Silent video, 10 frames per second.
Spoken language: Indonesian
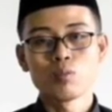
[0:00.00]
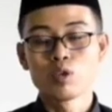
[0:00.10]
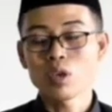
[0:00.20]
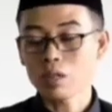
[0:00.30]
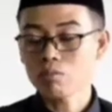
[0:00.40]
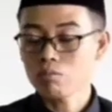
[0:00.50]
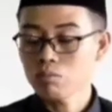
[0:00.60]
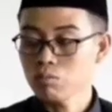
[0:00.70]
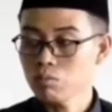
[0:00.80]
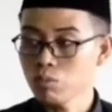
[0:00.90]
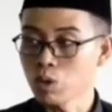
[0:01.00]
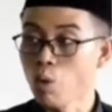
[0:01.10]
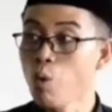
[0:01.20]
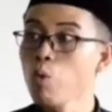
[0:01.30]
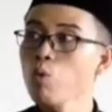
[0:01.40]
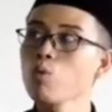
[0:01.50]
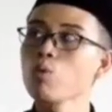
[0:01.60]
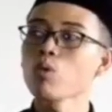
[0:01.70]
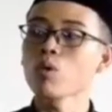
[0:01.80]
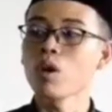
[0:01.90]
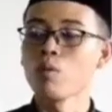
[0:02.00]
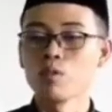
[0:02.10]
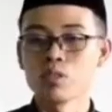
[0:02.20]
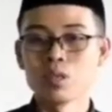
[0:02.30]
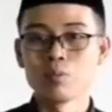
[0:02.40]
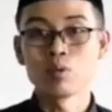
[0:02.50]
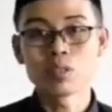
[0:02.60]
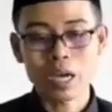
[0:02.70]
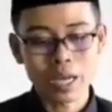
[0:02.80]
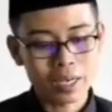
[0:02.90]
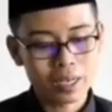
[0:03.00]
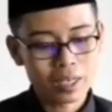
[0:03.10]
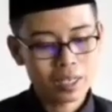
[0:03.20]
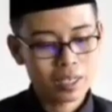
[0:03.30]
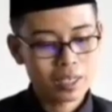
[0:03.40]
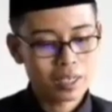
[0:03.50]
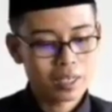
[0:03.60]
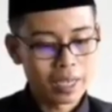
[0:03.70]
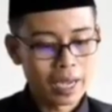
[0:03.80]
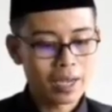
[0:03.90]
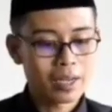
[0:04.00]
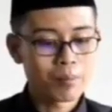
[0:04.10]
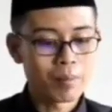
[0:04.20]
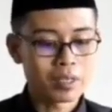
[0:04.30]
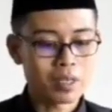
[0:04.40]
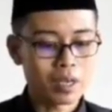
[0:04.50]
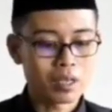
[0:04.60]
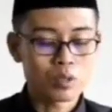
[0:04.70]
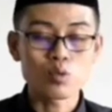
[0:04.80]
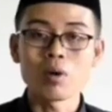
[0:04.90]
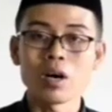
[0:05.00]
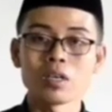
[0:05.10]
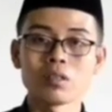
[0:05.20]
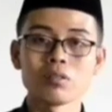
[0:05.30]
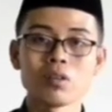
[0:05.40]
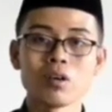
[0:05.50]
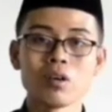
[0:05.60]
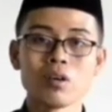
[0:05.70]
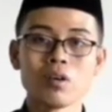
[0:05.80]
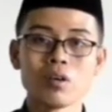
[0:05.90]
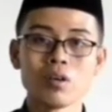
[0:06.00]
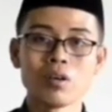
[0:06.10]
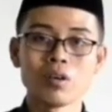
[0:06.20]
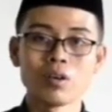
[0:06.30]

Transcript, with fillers: rusak tergugur kalau musim hujan ya baca subhanallah